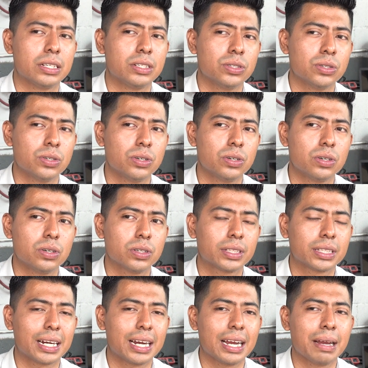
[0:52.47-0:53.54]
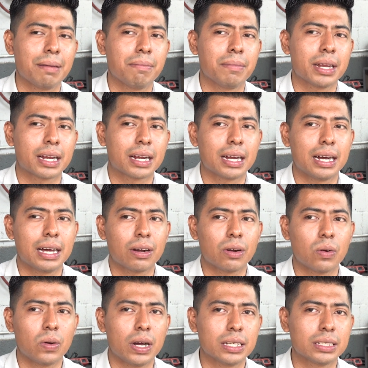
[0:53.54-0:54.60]
yo traje mi
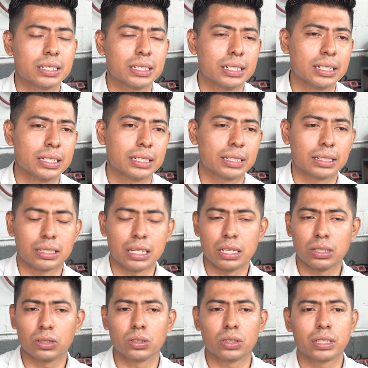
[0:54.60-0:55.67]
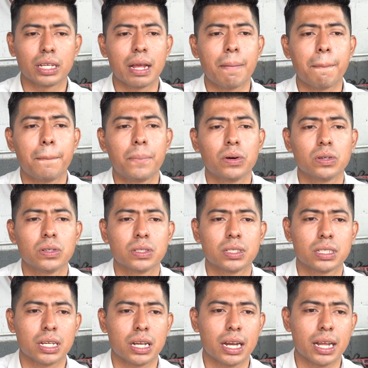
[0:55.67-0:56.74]
carro hace tanto tiempo,
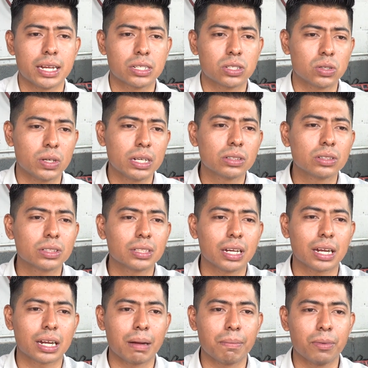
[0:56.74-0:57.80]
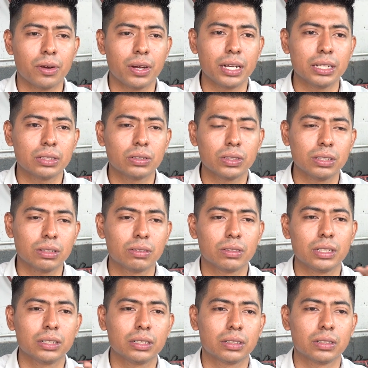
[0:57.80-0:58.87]
se le hizo esto, se le cambió esto, esto y
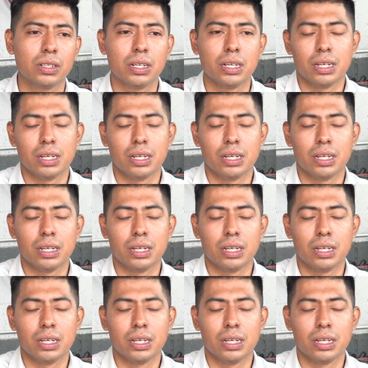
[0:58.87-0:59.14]
esto.